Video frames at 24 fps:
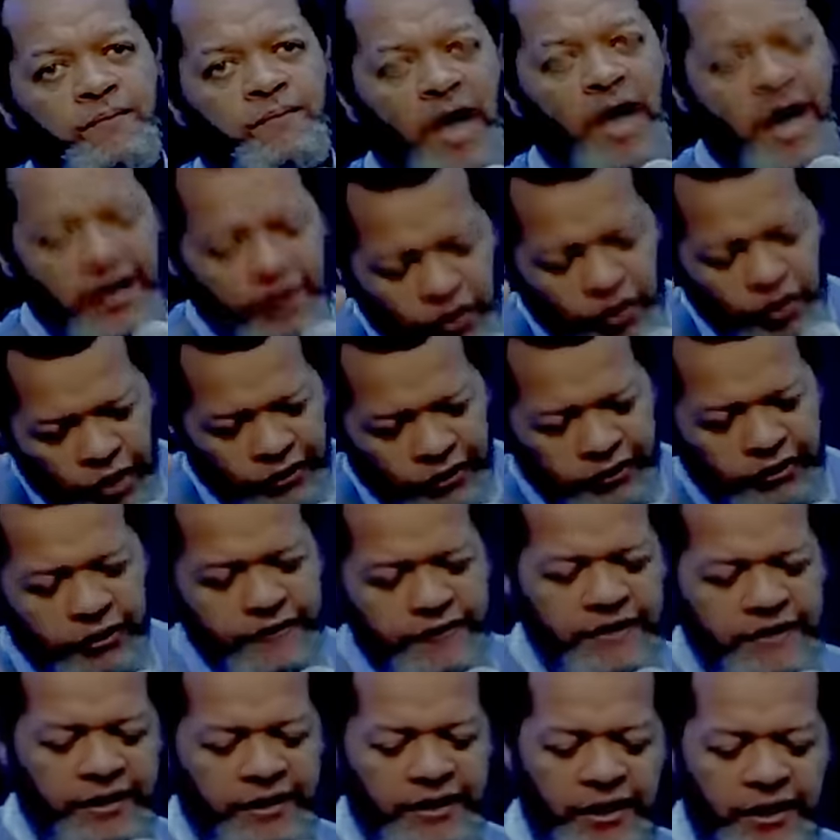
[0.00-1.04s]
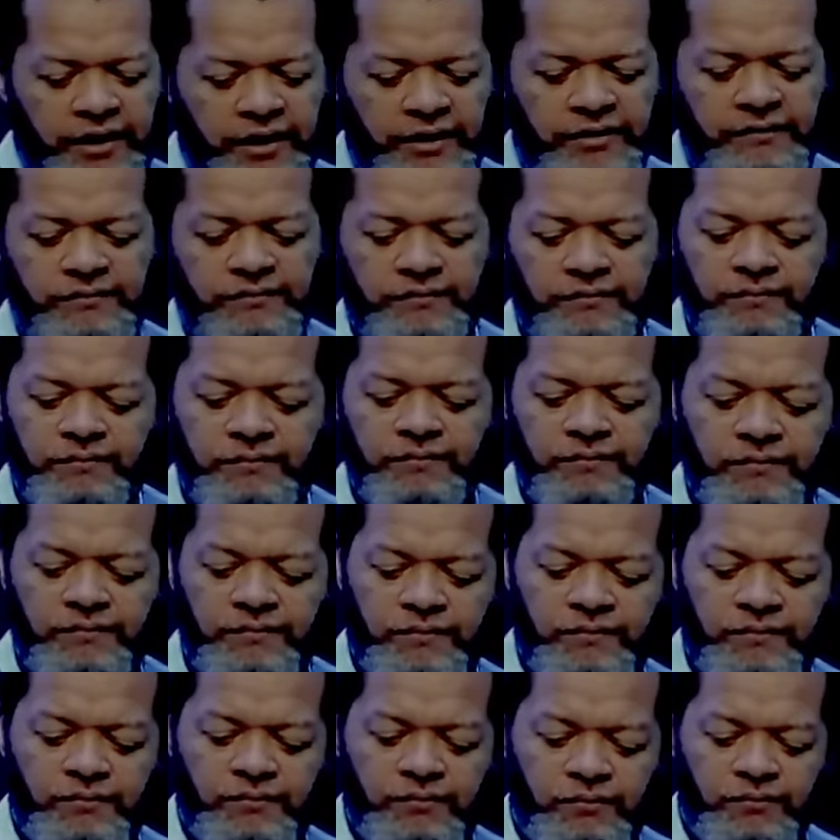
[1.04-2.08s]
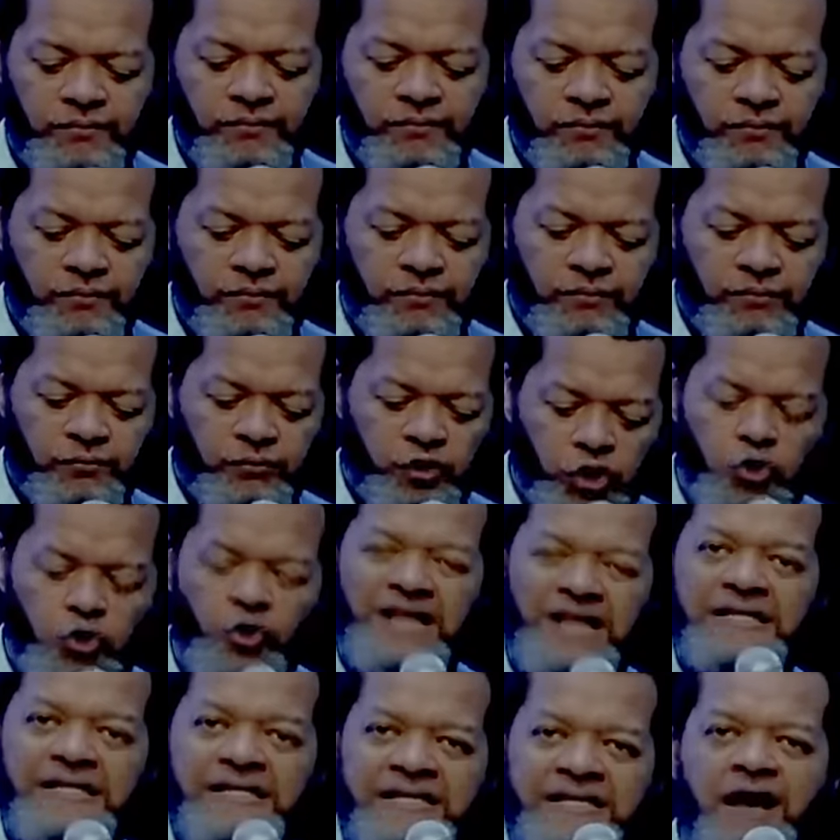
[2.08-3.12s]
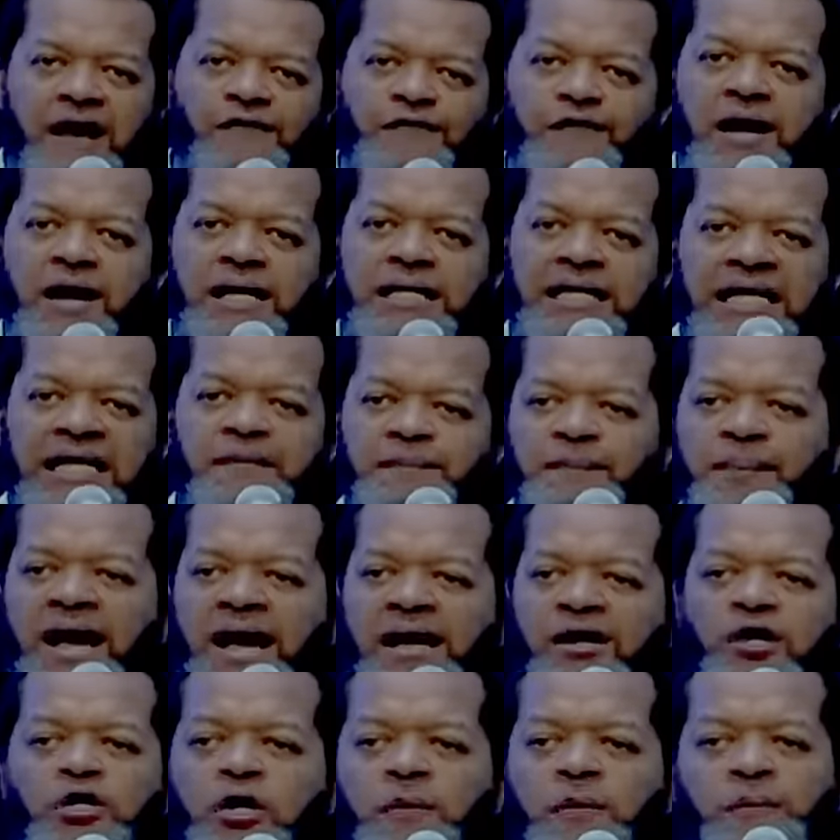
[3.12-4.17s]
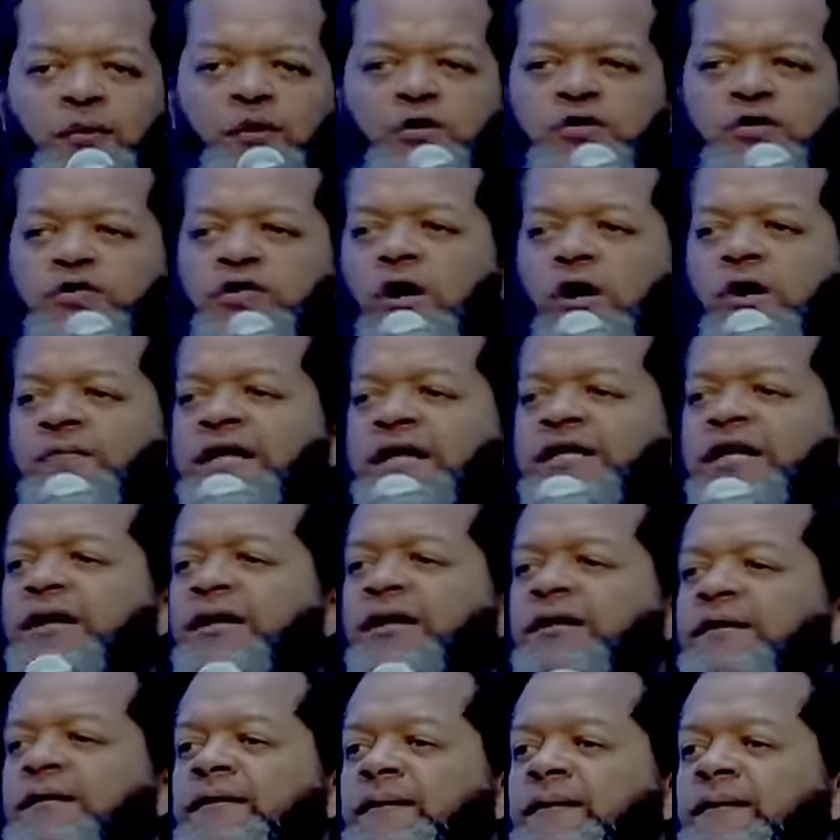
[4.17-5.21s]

Un autre secret. Tu dois savoir qu'il parle de plusieurs manières.